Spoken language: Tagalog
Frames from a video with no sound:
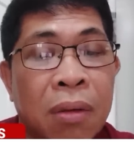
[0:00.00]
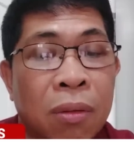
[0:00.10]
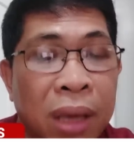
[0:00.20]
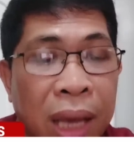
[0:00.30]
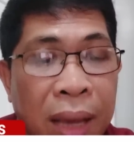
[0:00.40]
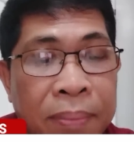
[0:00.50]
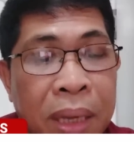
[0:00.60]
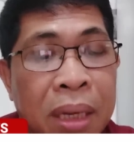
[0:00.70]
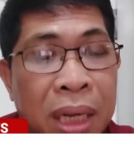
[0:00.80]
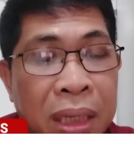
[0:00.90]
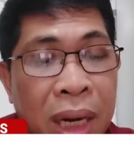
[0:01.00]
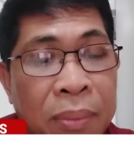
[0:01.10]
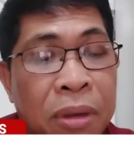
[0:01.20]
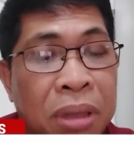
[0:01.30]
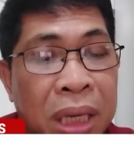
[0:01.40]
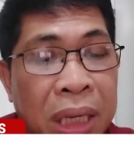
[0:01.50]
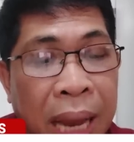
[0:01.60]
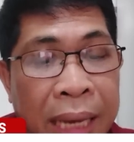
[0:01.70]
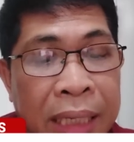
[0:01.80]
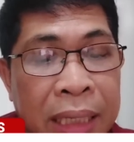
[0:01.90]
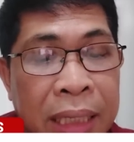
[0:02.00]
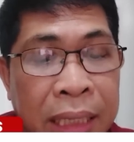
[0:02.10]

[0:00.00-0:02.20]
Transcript: we have been distributing rice.